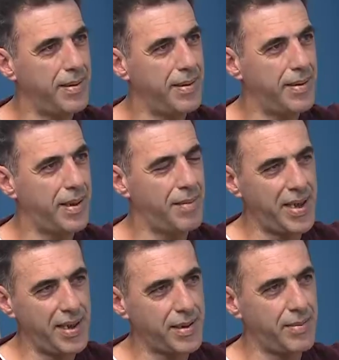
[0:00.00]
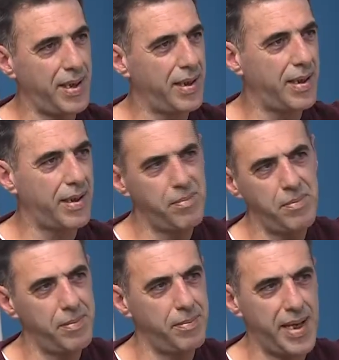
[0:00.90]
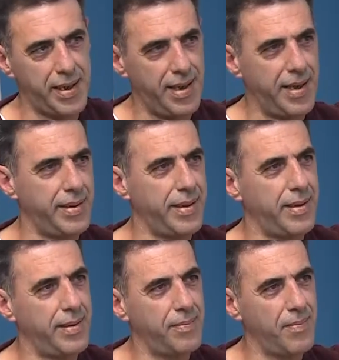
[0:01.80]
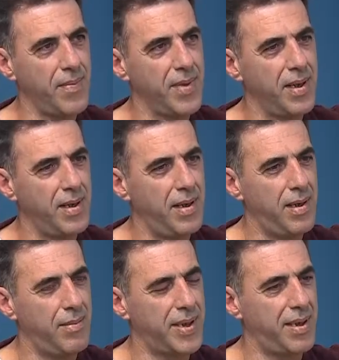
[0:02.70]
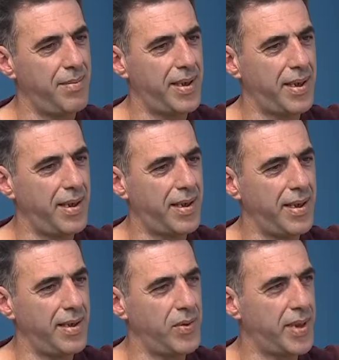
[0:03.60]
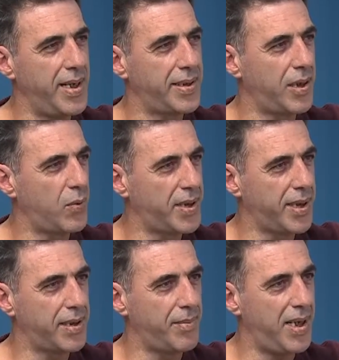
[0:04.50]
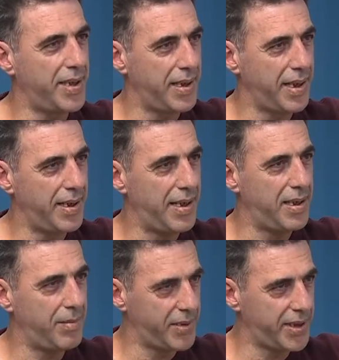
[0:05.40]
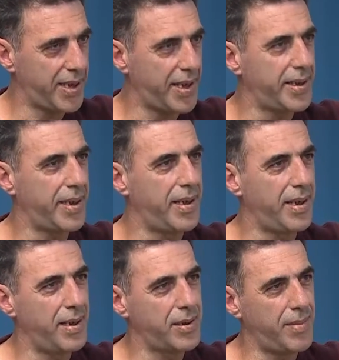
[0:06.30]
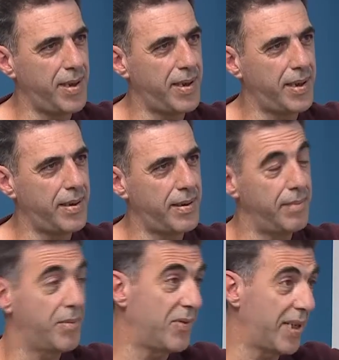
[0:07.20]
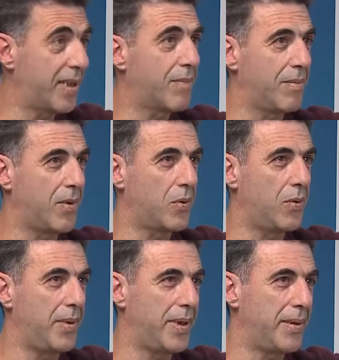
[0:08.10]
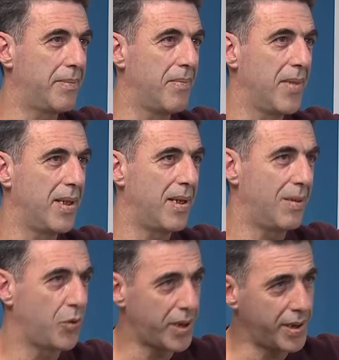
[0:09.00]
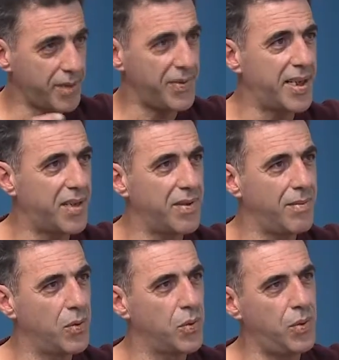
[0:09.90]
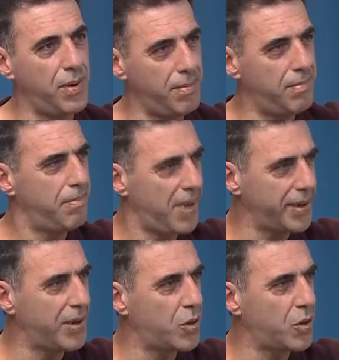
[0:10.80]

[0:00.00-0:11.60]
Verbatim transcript: انت لما احكي لك صباح الخير مرة عادي يعني بس لما احكي لك يعني وانت نازل توزع صباحات على العالم بتتذكر تحكي لحالك صباح الخير بتفكر بالموضوع يعني هلا مجرد تفكر في الموضوع بعطيك